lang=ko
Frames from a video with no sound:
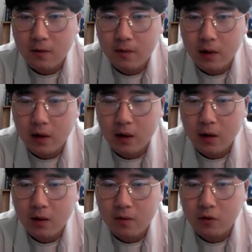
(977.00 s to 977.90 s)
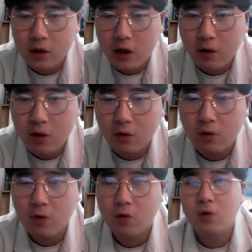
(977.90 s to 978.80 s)
네, 분자에
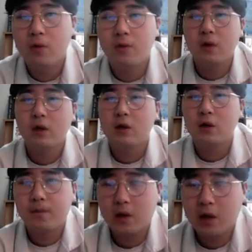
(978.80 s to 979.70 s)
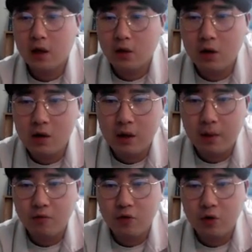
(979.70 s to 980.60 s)
올려놓고 이제 그거를 이제
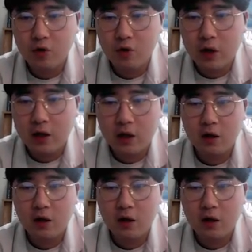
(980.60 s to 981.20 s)
백분율로 나타내는